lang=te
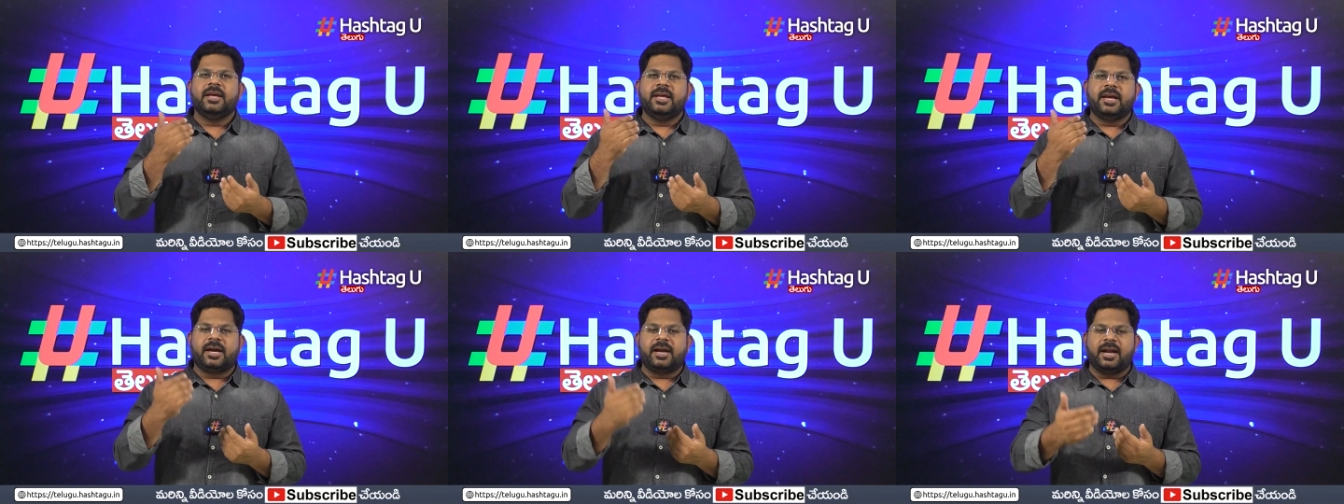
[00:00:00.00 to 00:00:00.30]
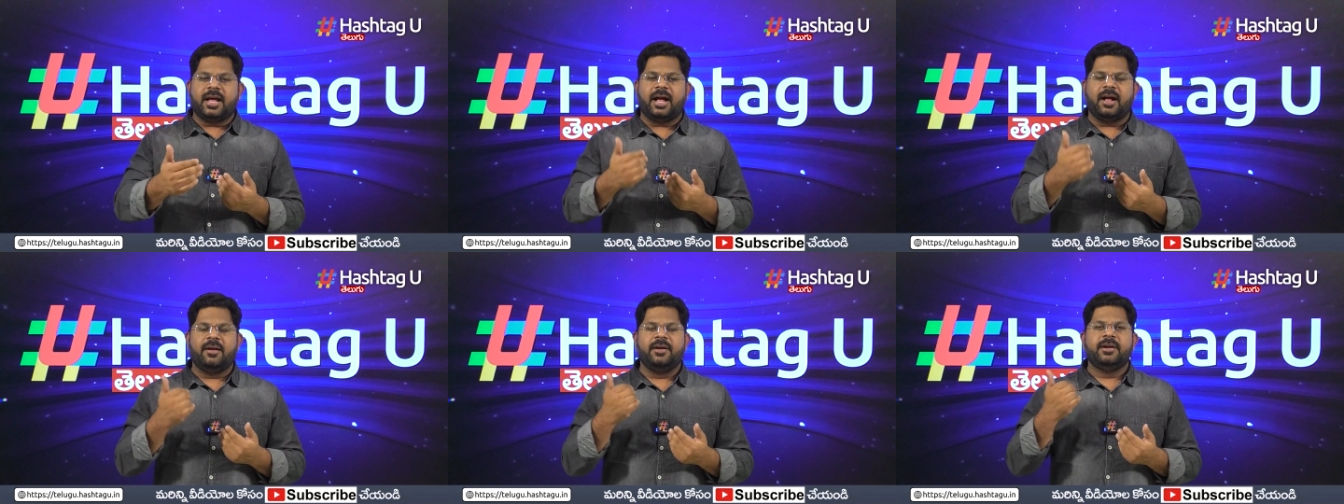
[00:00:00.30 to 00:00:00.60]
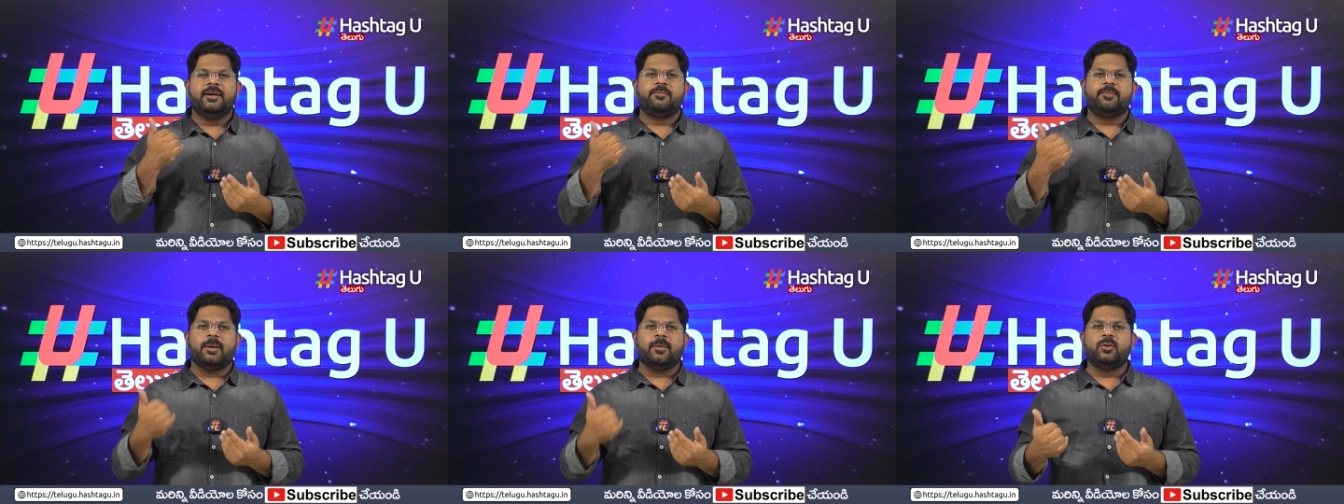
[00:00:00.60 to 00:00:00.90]
ఇక్కడ
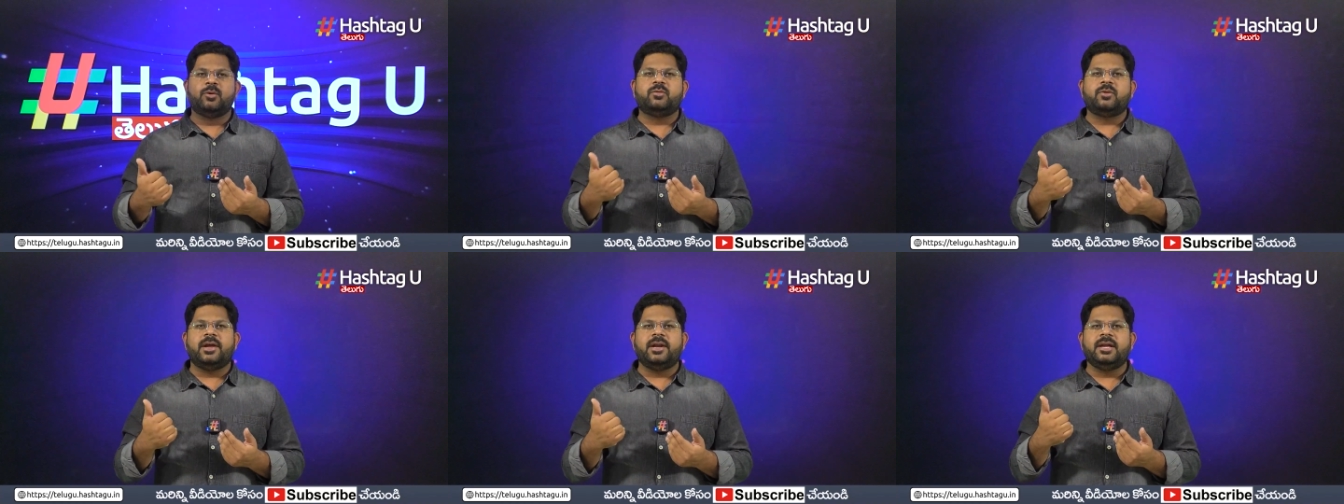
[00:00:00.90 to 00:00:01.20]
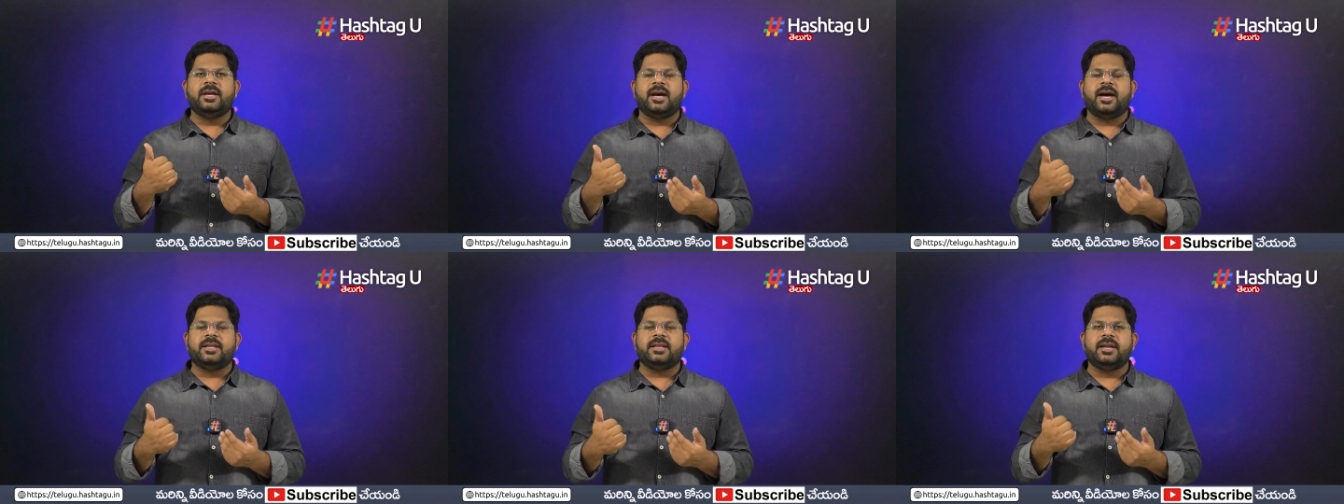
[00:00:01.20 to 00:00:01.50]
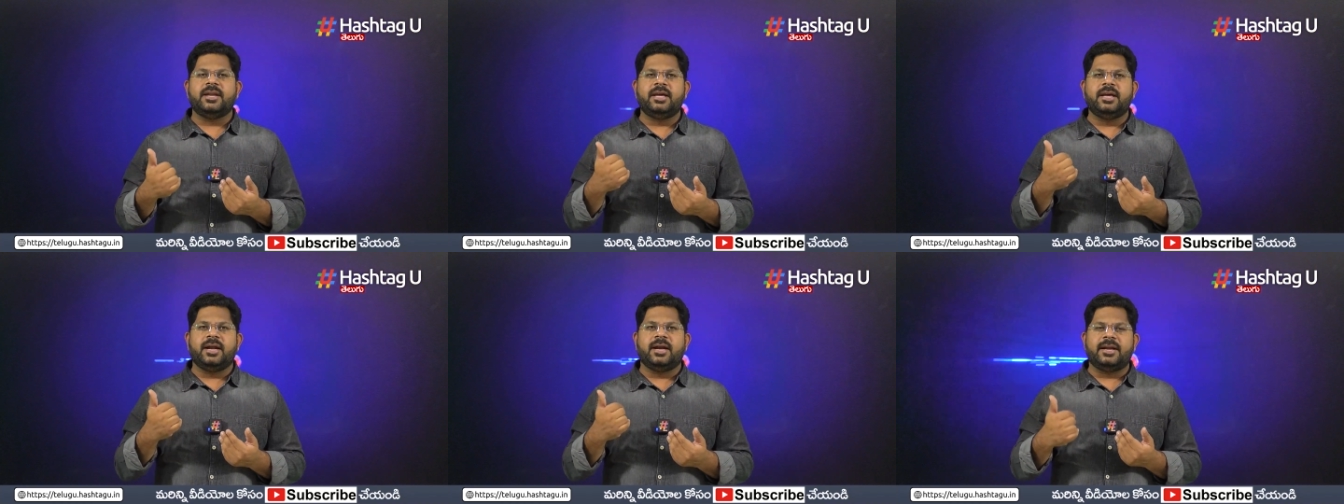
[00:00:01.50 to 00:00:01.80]
ప్రభుత్వాన్ని
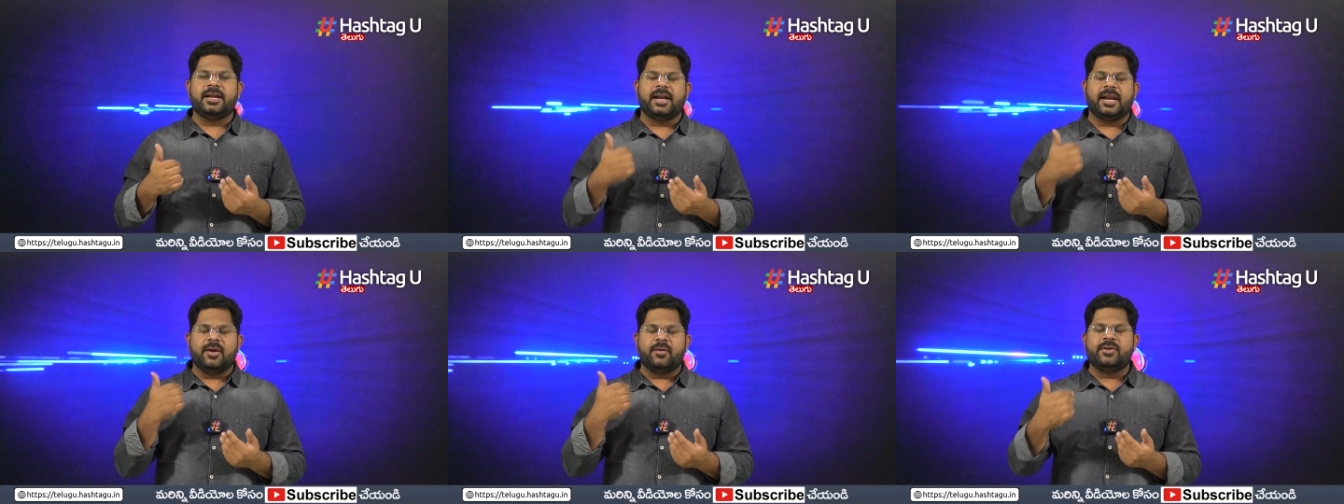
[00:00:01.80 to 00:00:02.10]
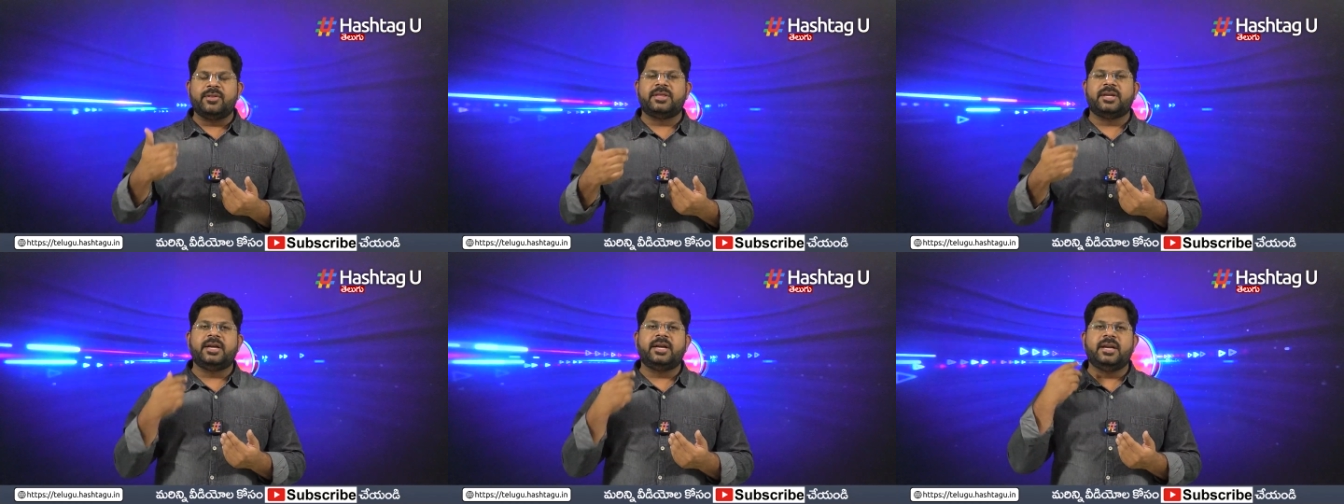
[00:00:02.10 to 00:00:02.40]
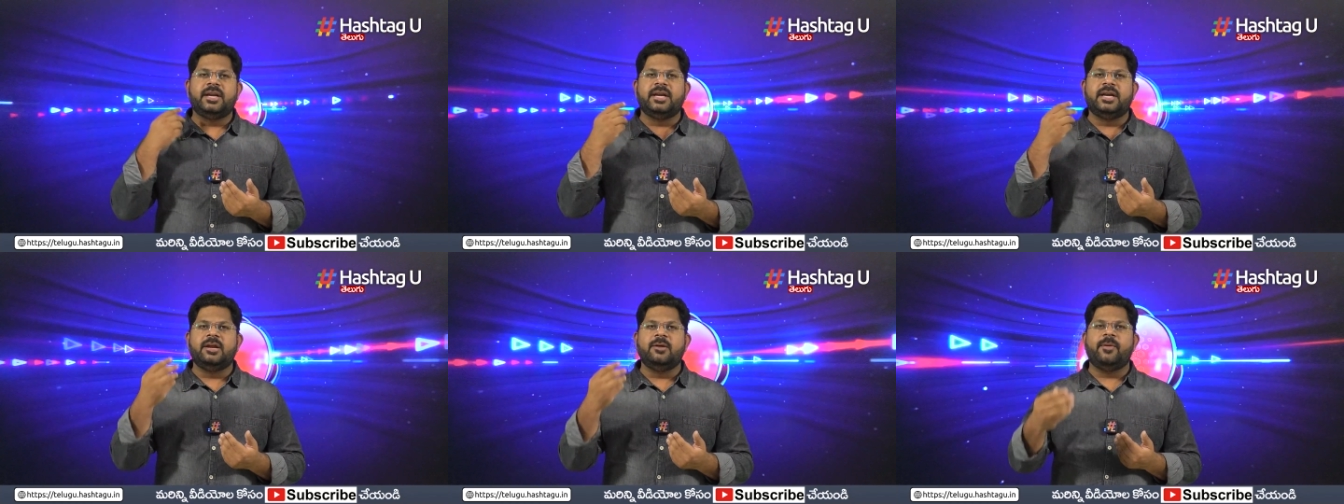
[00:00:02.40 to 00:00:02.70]
కాదని అంటే రేవంత్
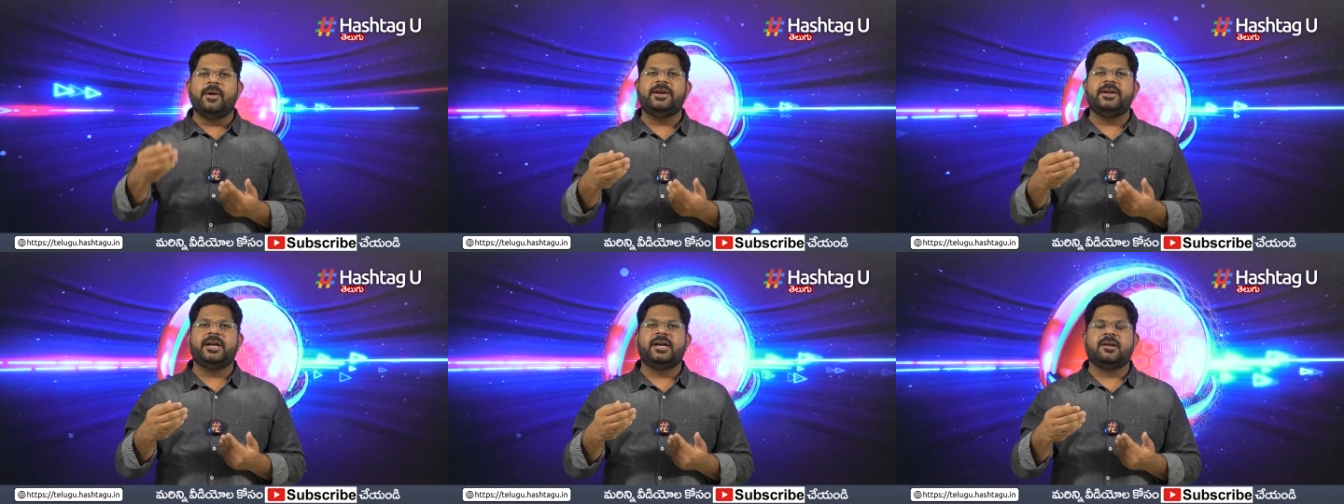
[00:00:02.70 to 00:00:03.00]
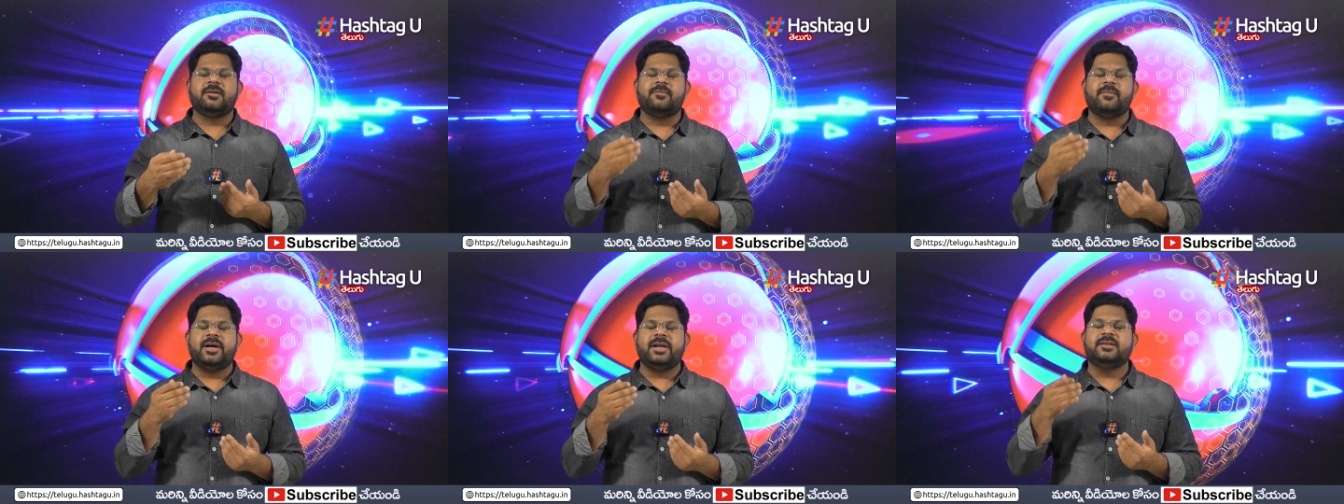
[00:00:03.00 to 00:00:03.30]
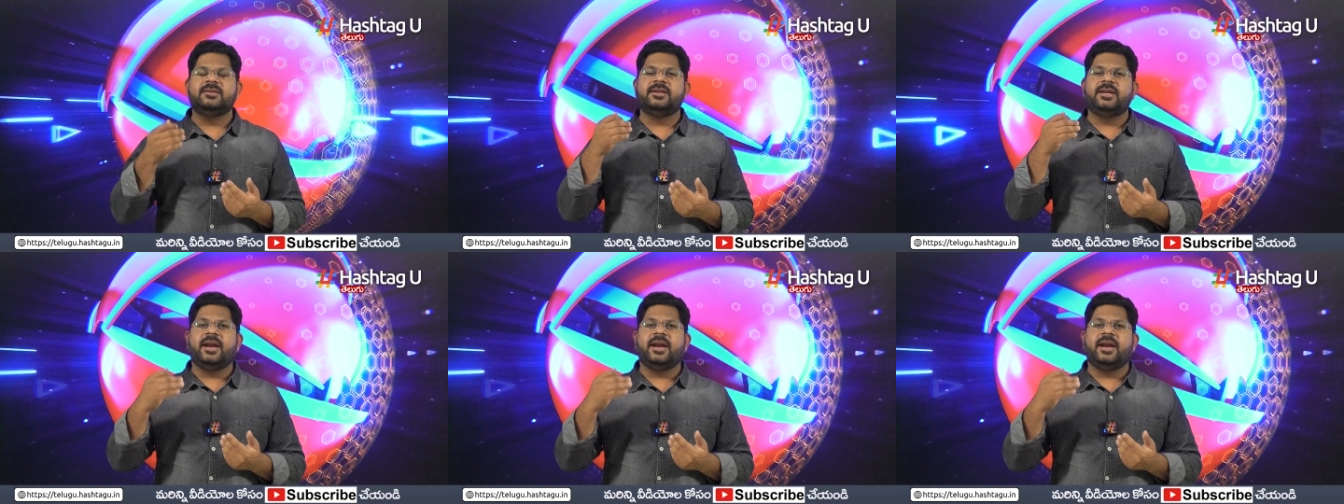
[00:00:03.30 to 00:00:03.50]
రెడ్డిని డిమాండ్ చేయడం మానేసి